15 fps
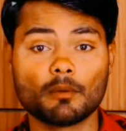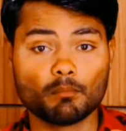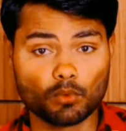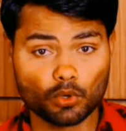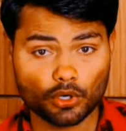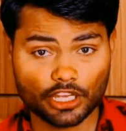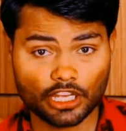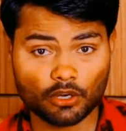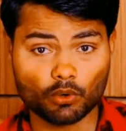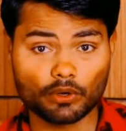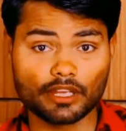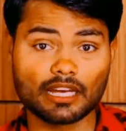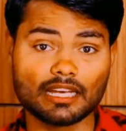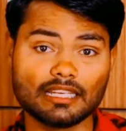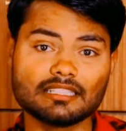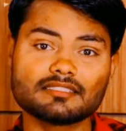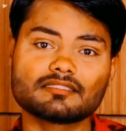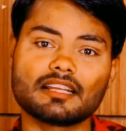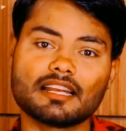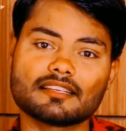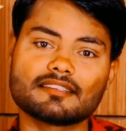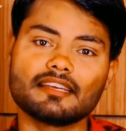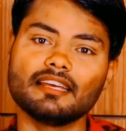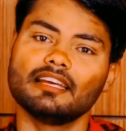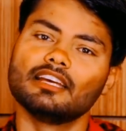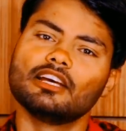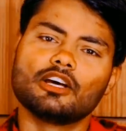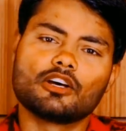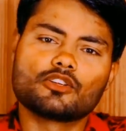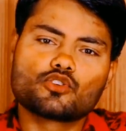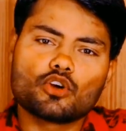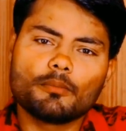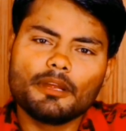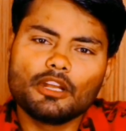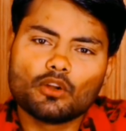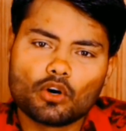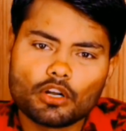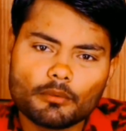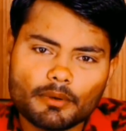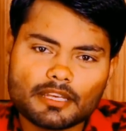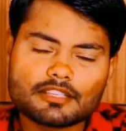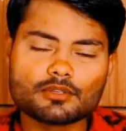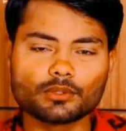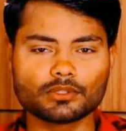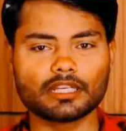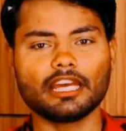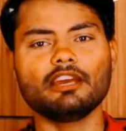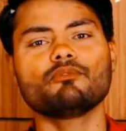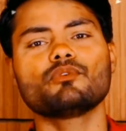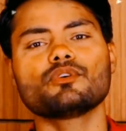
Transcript: मुर्गे हो गया इस तरह से जो भी नॉन वेज होता है